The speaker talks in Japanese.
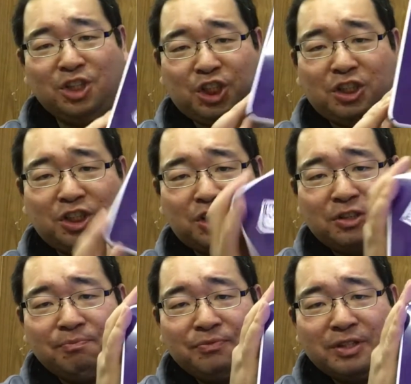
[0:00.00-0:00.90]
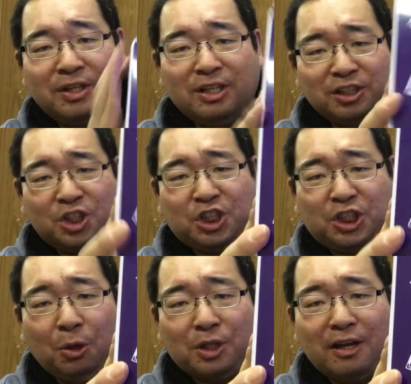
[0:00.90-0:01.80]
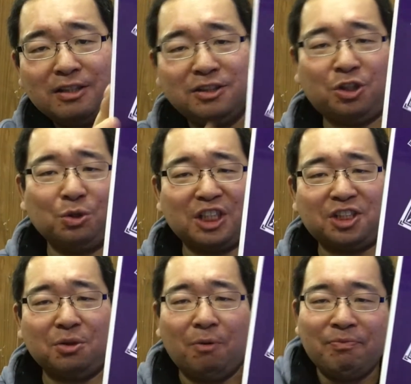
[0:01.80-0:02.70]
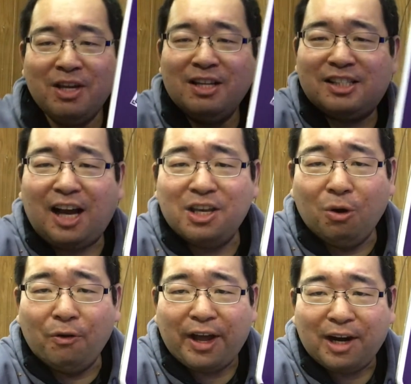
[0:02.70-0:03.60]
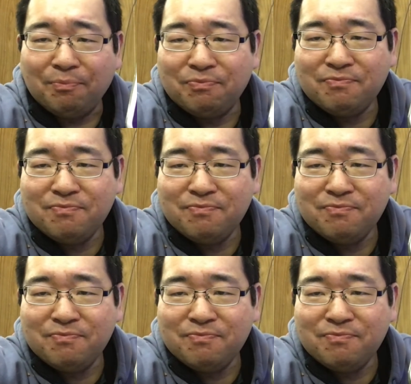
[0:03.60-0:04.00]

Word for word: し、しょうて、翔たし匠、さようなら。